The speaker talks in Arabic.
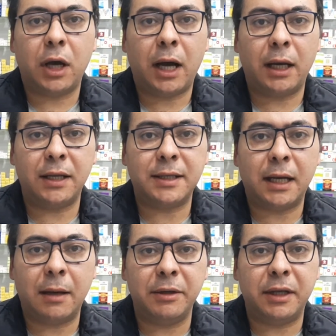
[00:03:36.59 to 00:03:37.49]
على
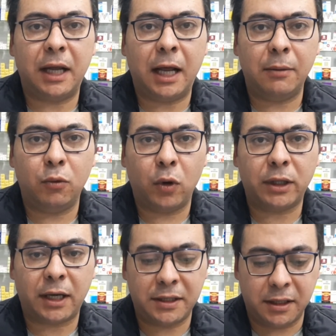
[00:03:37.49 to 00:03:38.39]
سلامة القلب
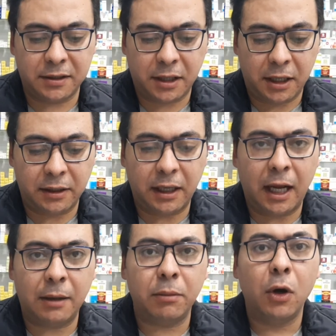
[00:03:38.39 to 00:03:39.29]
وتحسين صحة
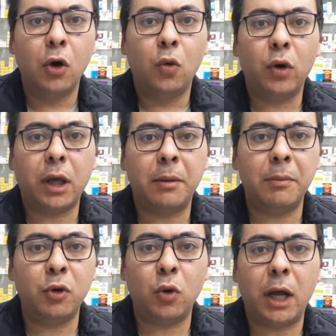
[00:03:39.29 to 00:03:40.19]
القلب وكمان